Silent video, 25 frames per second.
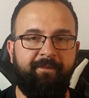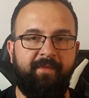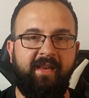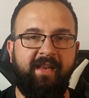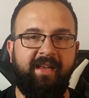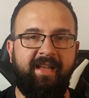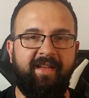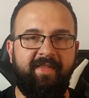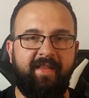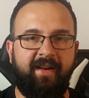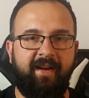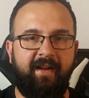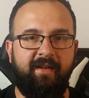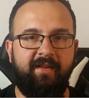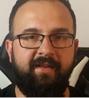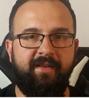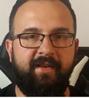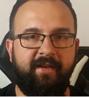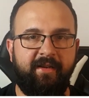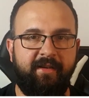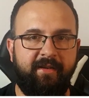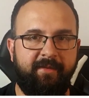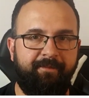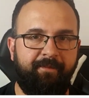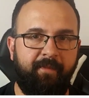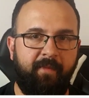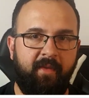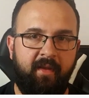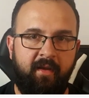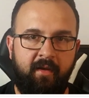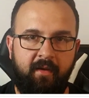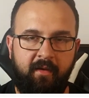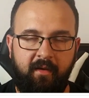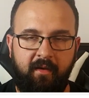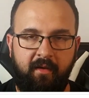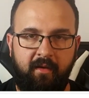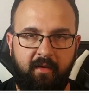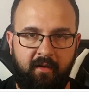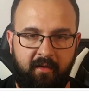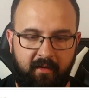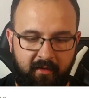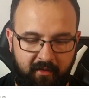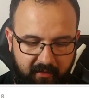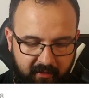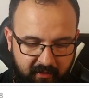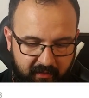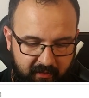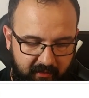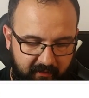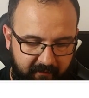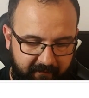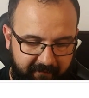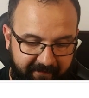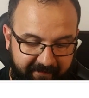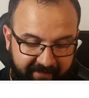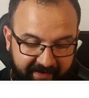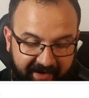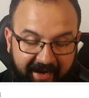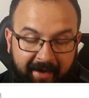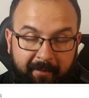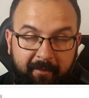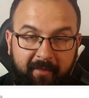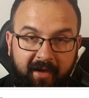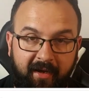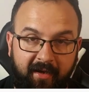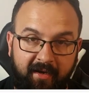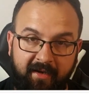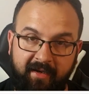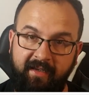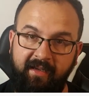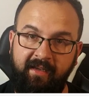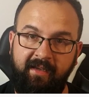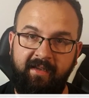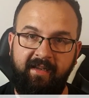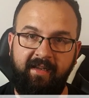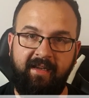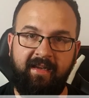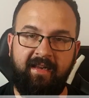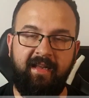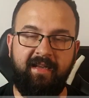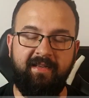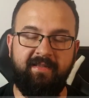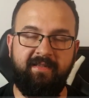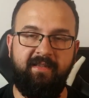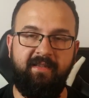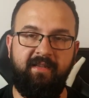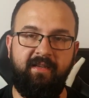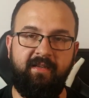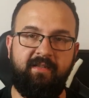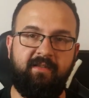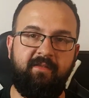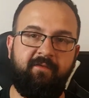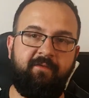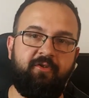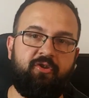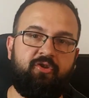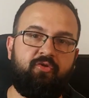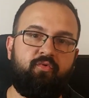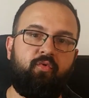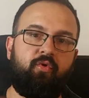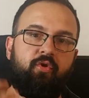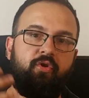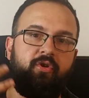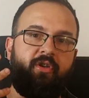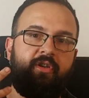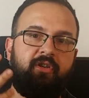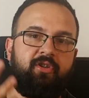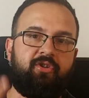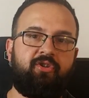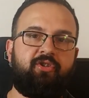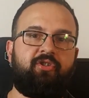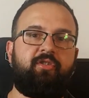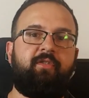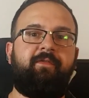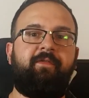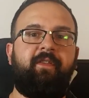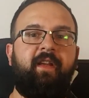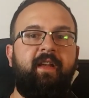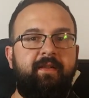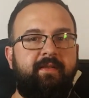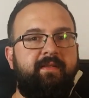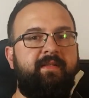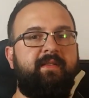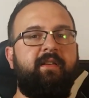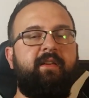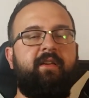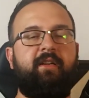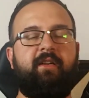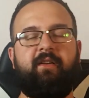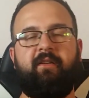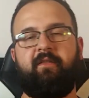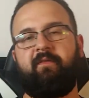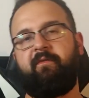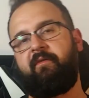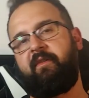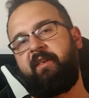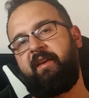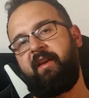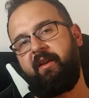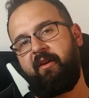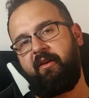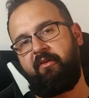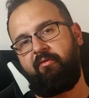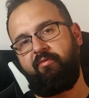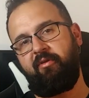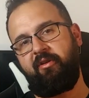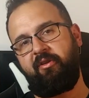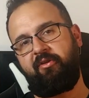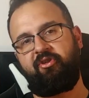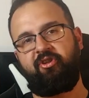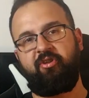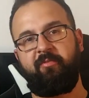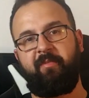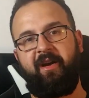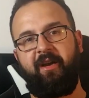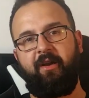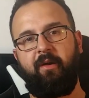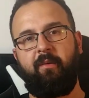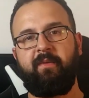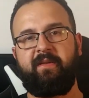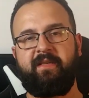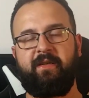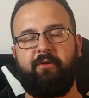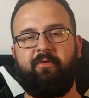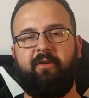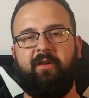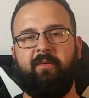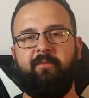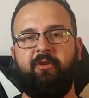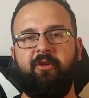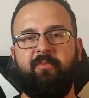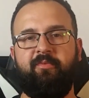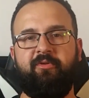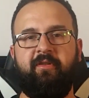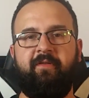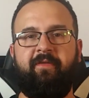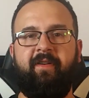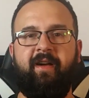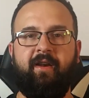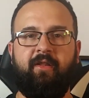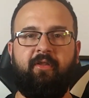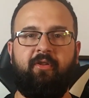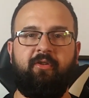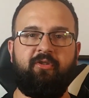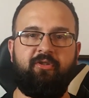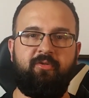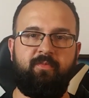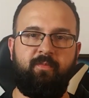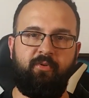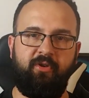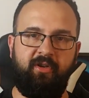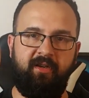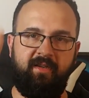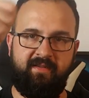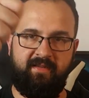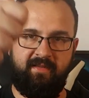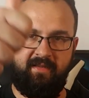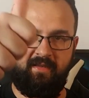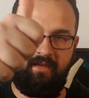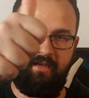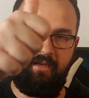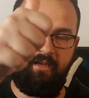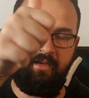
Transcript: I generalnie E, w ramach jej Classics wyszło jeszcze więcej gier, które trzymają całkiem dobrze wartość, bo jest